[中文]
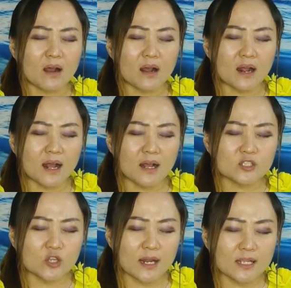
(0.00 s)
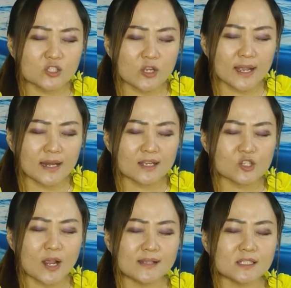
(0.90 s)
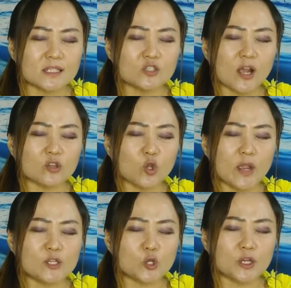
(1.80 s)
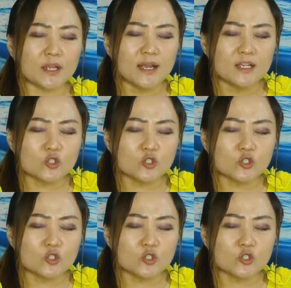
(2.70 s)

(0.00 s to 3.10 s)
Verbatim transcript: 啊，所有的罪恶的权势就要退去，